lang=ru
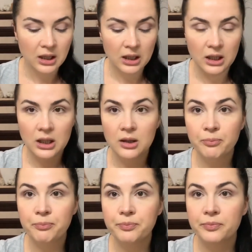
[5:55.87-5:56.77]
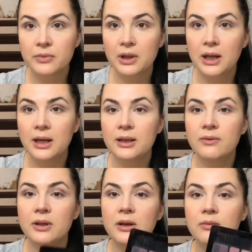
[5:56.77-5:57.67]
И для
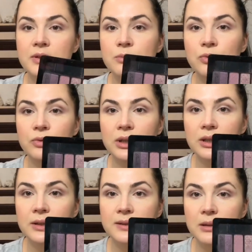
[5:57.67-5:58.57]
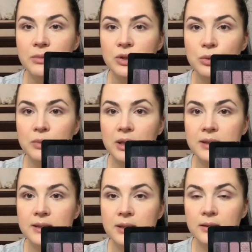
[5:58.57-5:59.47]
этого я возьму вот этот самый темный
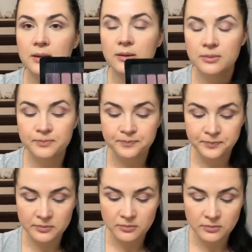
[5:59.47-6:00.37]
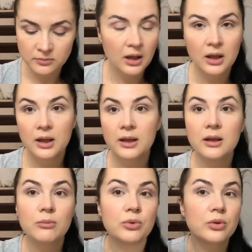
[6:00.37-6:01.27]
оттенок
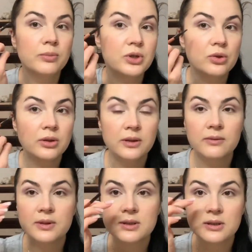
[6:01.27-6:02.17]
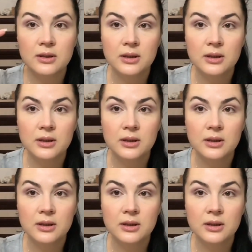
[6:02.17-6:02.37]
и буду подчеркивать